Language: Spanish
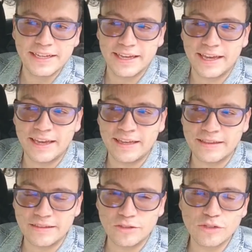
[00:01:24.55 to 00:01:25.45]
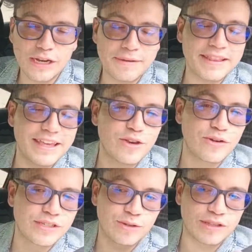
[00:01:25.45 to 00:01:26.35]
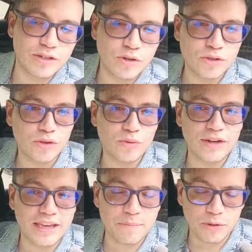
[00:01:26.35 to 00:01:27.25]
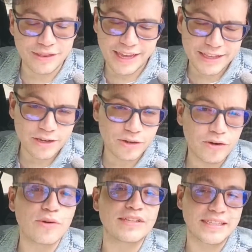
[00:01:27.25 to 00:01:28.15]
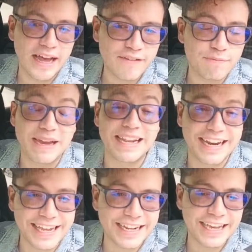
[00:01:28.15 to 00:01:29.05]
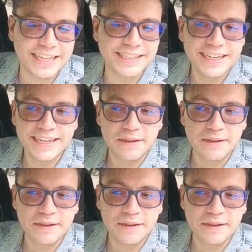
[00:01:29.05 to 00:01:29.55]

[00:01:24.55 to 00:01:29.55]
eh, no solamente yo, sino tengo todo un equipo técnico, staff, bailarines,